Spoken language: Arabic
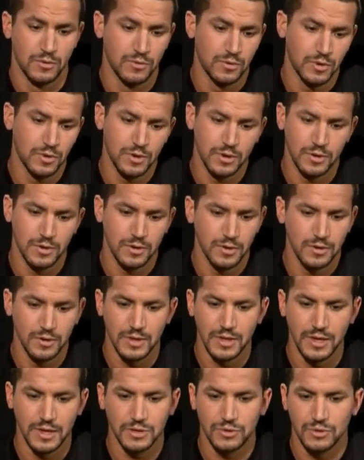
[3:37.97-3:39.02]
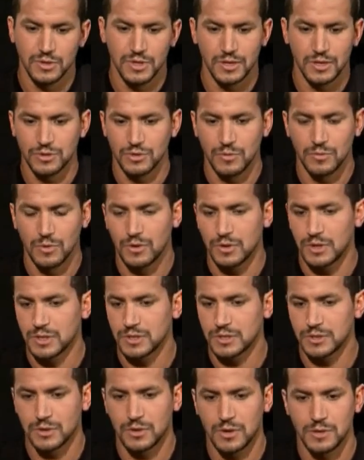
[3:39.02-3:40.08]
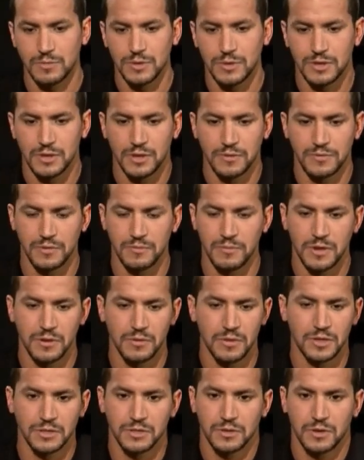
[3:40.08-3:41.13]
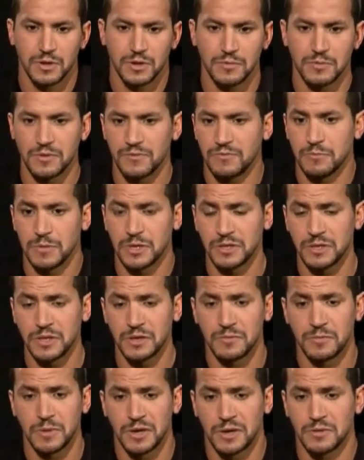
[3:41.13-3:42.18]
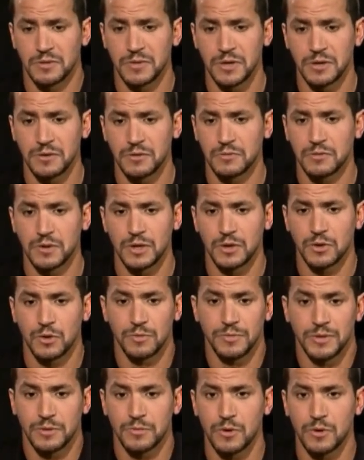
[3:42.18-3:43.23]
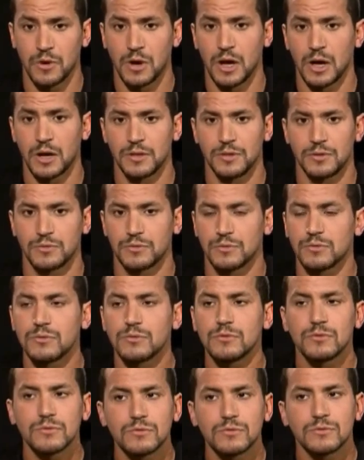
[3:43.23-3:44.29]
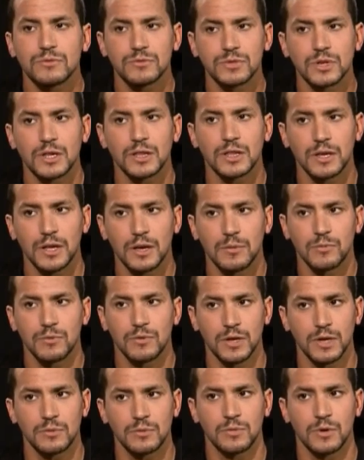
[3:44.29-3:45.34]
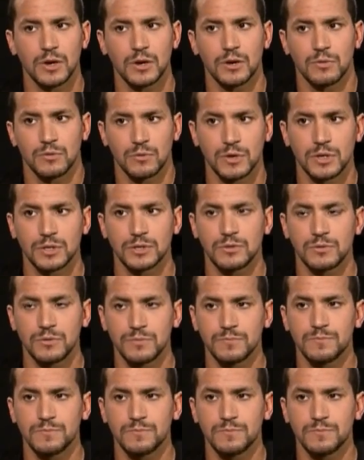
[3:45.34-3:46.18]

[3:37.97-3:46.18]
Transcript: و لي ريزولتا سون بون نحس روحي بكدا فنان نحس روحي برا بكدا براني وايروبيكمون حاضر ان شاء الله نكمل نخدم هكا ونوصل